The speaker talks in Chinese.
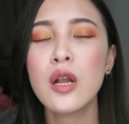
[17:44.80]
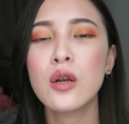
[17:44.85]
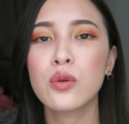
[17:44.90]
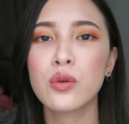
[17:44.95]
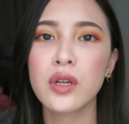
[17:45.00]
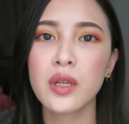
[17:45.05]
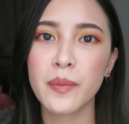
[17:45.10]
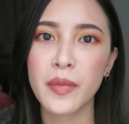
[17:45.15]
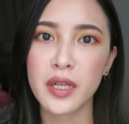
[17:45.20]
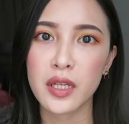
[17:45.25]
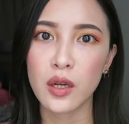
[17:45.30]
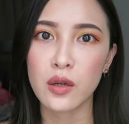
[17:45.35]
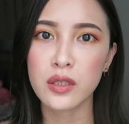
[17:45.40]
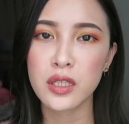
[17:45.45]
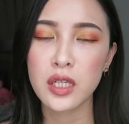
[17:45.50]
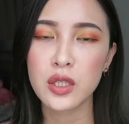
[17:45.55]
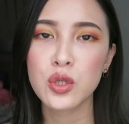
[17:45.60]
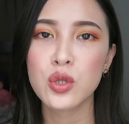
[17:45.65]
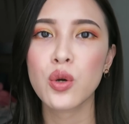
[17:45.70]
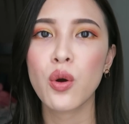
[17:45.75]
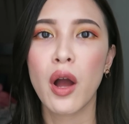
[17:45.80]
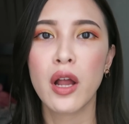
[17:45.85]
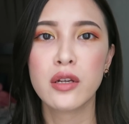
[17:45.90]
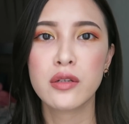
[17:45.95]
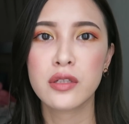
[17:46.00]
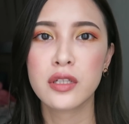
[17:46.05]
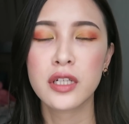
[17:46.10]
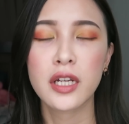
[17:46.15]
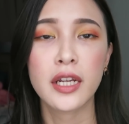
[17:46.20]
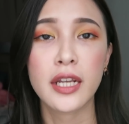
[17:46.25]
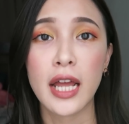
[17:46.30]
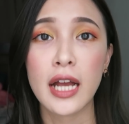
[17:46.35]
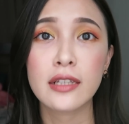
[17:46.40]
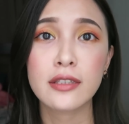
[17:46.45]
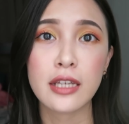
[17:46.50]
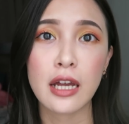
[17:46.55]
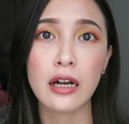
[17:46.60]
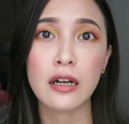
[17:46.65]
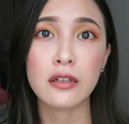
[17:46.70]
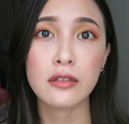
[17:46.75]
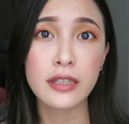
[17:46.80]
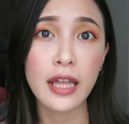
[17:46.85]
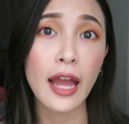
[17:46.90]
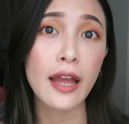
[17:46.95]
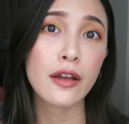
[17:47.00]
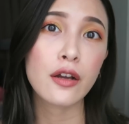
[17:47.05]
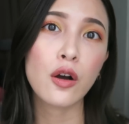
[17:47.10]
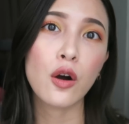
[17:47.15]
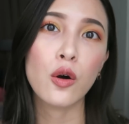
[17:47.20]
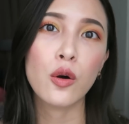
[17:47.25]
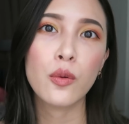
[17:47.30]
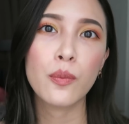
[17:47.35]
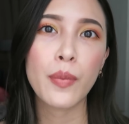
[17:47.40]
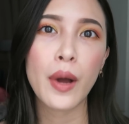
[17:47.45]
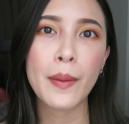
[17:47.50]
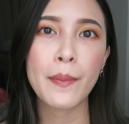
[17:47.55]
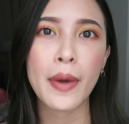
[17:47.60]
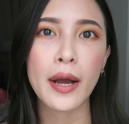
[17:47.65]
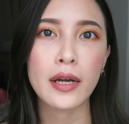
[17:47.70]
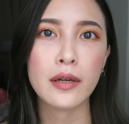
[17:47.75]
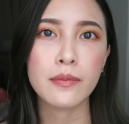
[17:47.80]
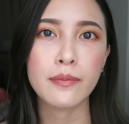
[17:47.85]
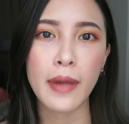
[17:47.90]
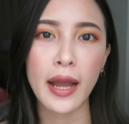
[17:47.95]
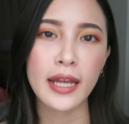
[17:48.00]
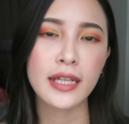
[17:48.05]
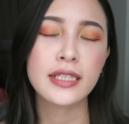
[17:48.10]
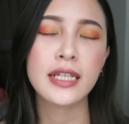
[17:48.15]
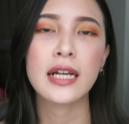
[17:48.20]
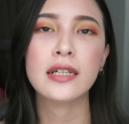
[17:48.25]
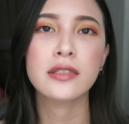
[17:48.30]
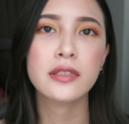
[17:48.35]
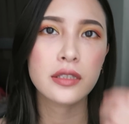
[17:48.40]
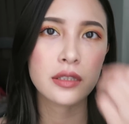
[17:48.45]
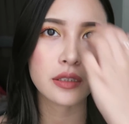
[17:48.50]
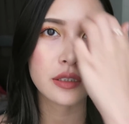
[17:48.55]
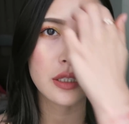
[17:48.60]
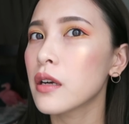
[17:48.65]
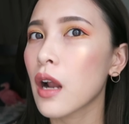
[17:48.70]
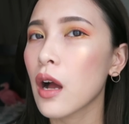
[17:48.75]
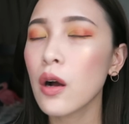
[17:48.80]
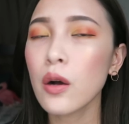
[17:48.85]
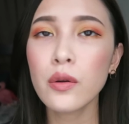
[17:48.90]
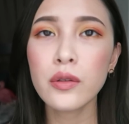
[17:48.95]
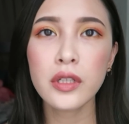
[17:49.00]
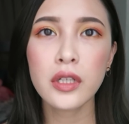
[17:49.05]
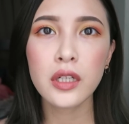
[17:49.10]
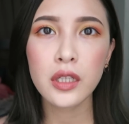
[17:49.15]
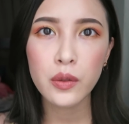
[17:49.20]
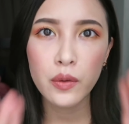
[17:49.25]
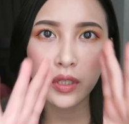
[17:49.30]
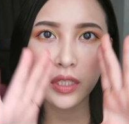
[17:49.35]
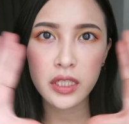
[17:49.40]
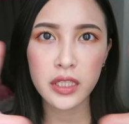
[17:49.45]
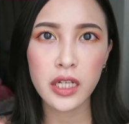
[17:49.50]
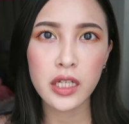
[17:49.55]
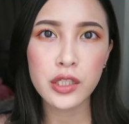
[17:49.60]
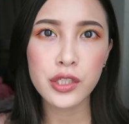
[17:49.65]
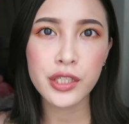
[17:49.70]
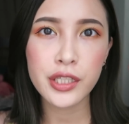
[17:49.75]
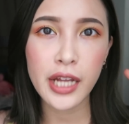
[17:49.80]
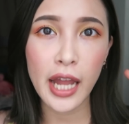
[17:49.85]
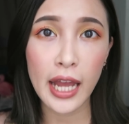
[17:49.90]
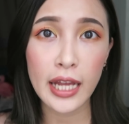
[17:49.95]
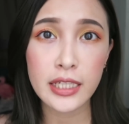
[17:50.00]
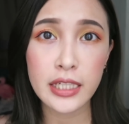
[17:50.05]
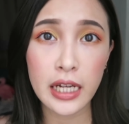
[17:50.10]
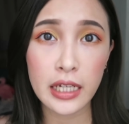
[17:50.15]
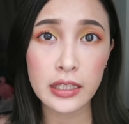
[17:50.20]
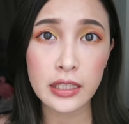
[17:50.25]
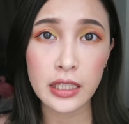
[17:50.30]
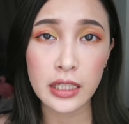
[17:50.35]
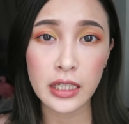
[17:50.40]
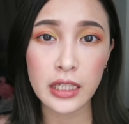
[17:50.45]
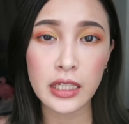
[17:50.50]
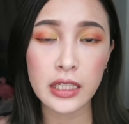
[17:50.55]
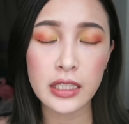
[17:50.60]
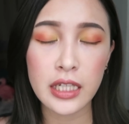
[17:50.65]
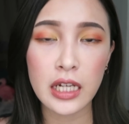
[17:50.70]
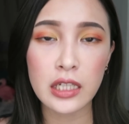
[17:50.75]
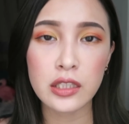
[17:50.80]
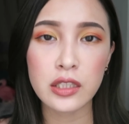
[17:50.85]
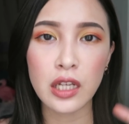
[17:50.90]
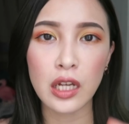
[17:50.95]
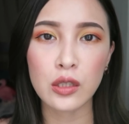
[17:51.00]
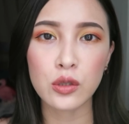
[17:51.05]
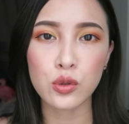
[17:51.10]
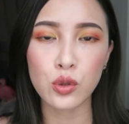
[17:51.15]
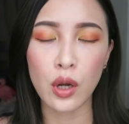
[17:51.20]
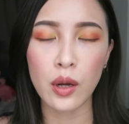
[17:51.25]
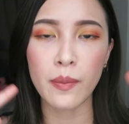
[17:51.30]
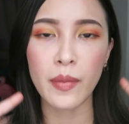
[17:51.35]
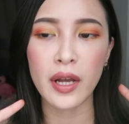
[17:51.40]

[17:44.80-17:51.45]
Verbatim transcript: 如果你们有兴趣的话，就是可能要找代购帮忙买这样子。然后呢，因为今天是开箱第一印象上妆